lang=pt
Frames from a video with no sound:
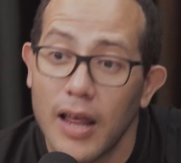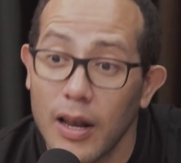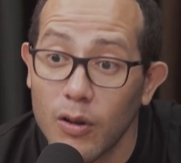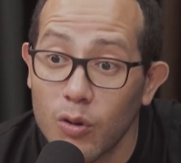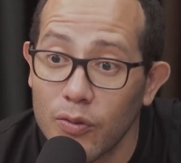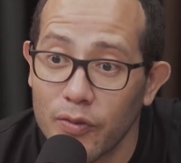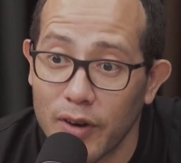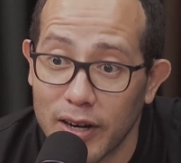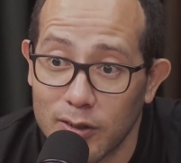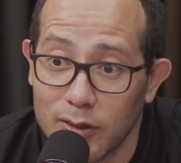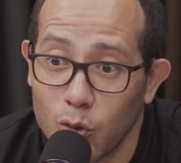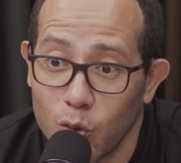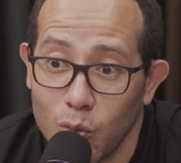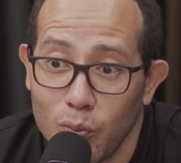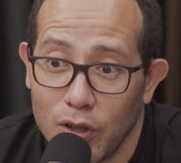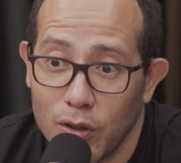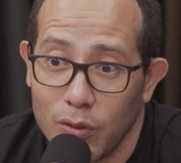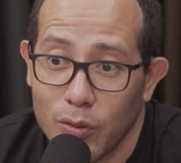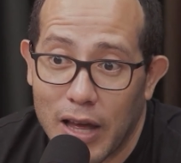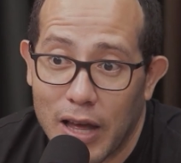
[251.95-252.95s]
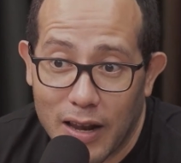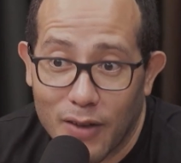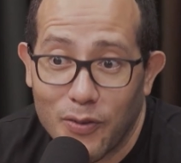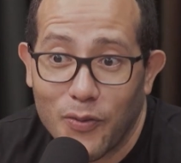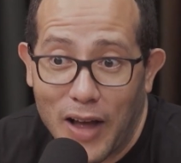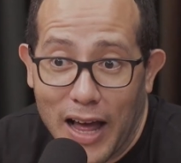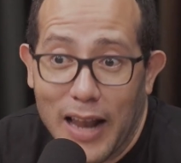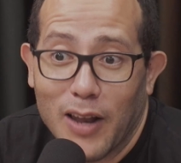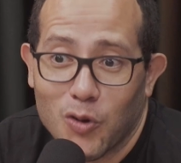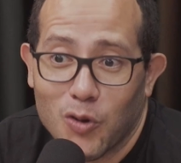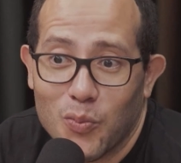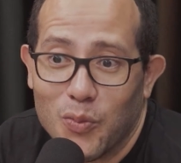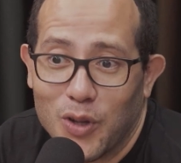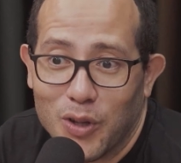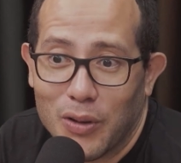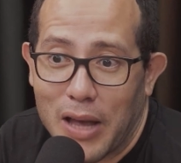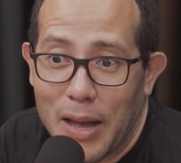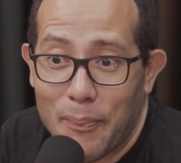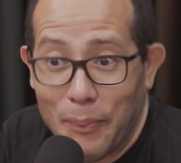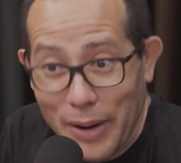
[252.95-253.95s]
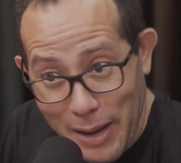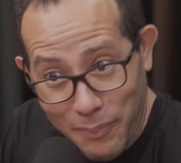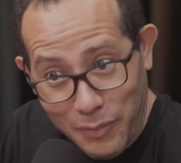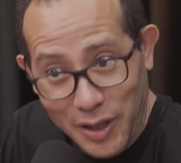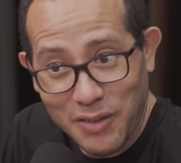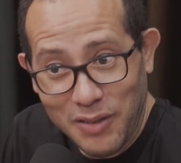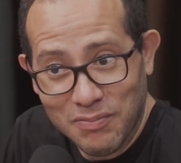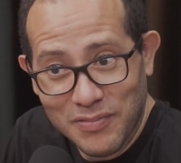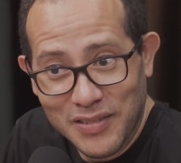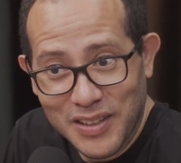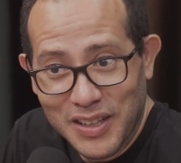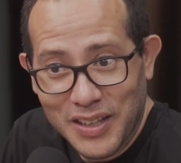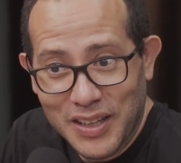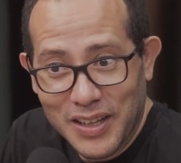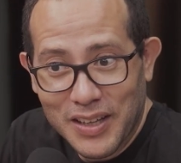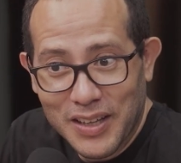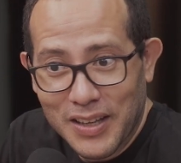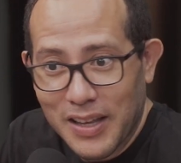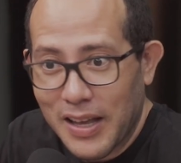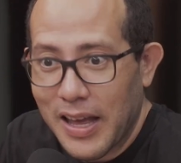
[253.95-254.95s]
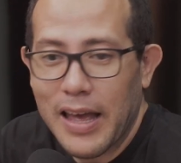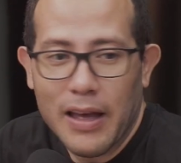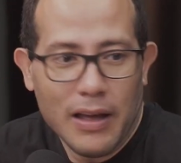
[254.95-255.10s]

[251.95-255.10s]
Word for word: ela conversa comigo, é, ela fala comigo, é, é para mim. É.